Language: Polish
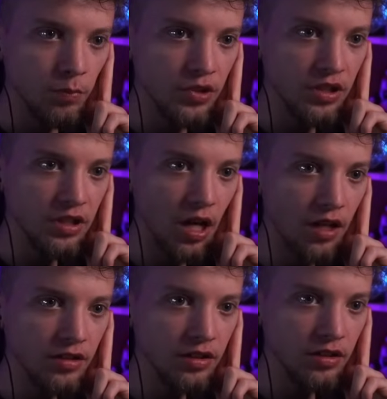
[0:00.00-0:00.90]
Begin
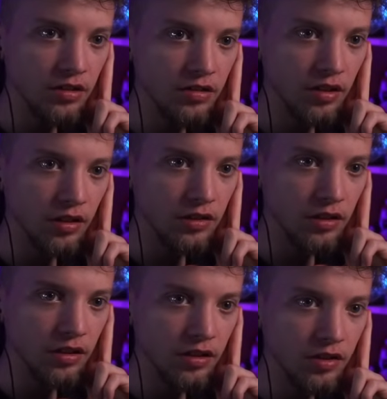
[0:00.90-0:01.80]
hunting in
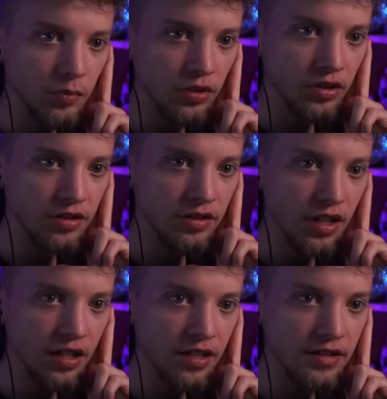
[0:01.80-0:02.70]
surrounding area spotted
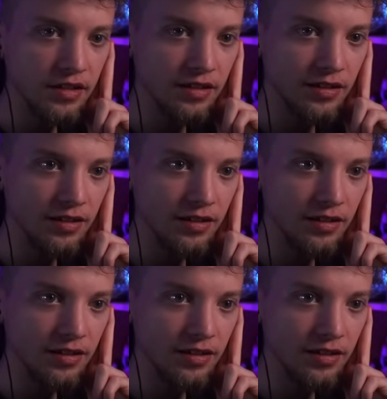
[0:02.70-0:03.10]
targets